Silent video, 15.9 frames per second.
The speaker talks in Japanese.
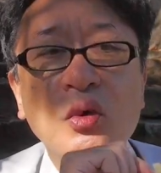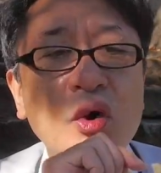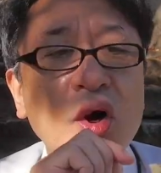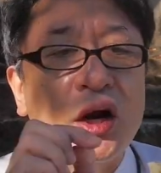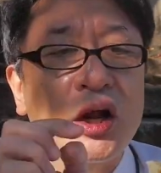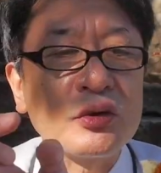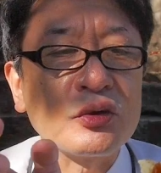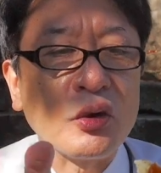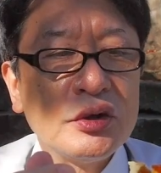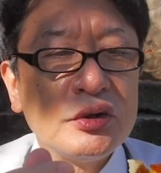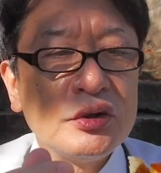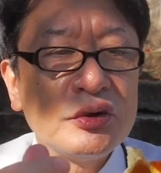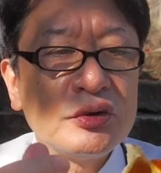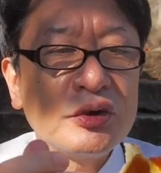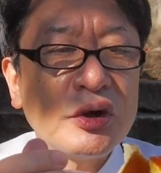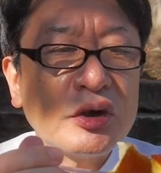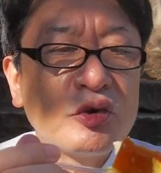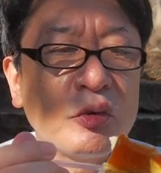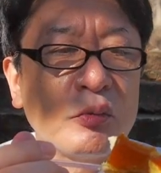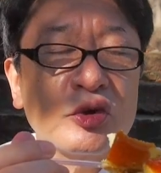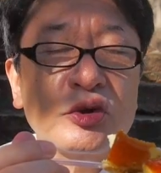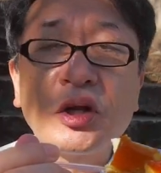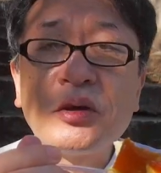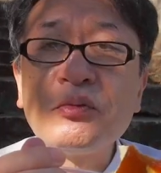かなというぐらいに
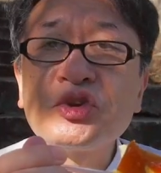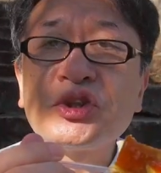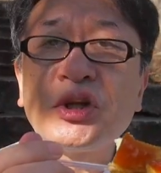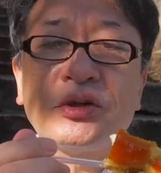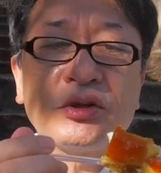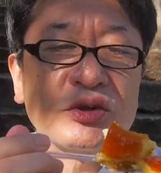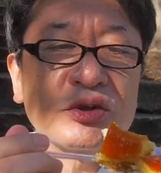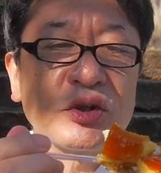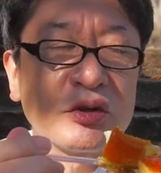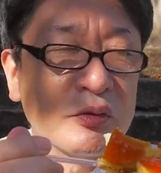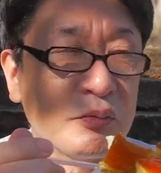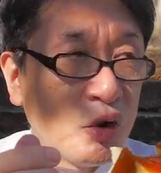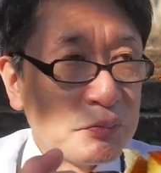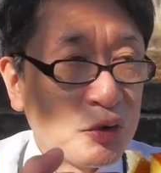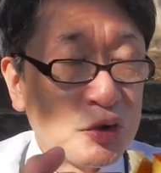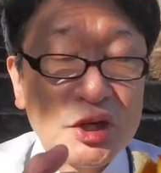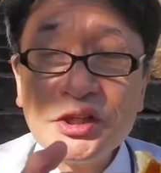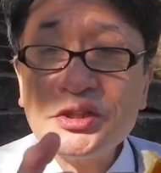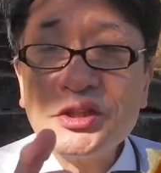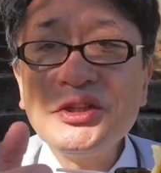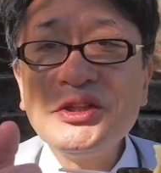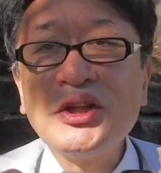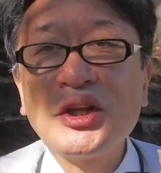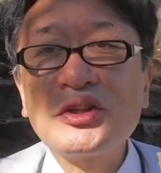思ったりもしたんですけどももう今
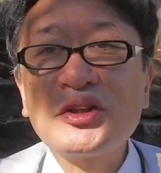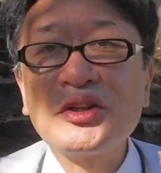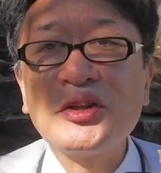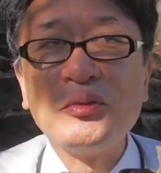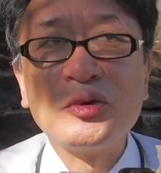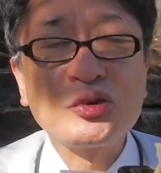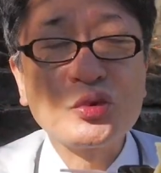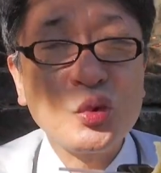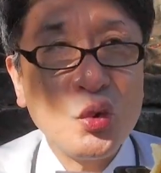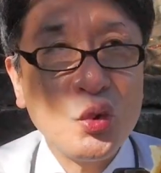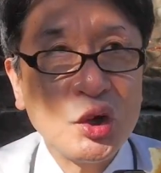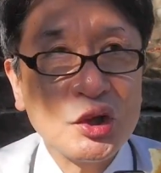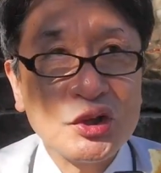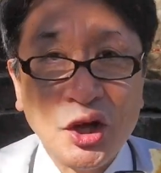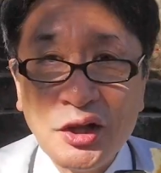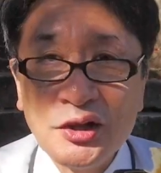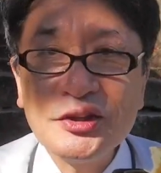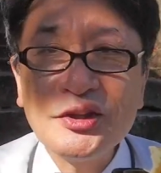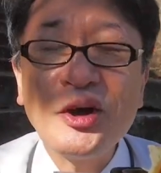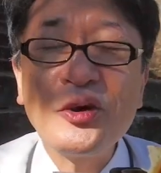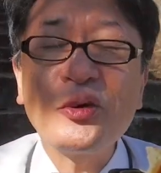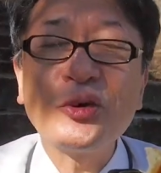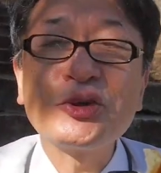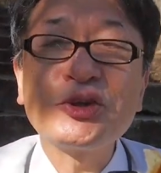朝になっても情報がだんだ
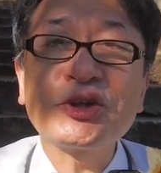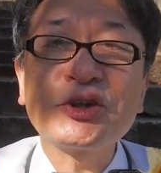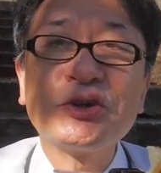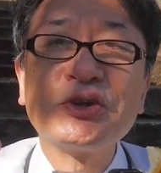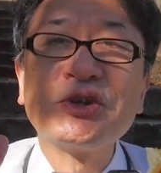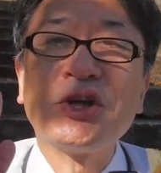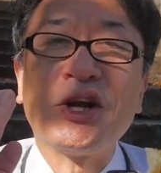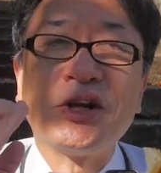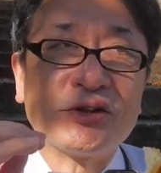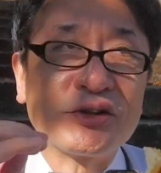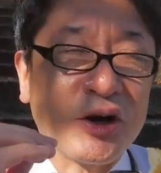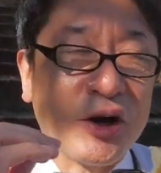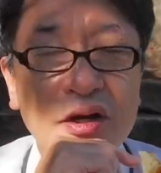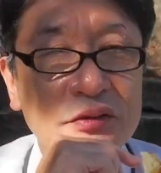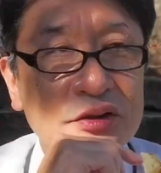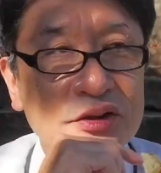んこっち来るじゃないですか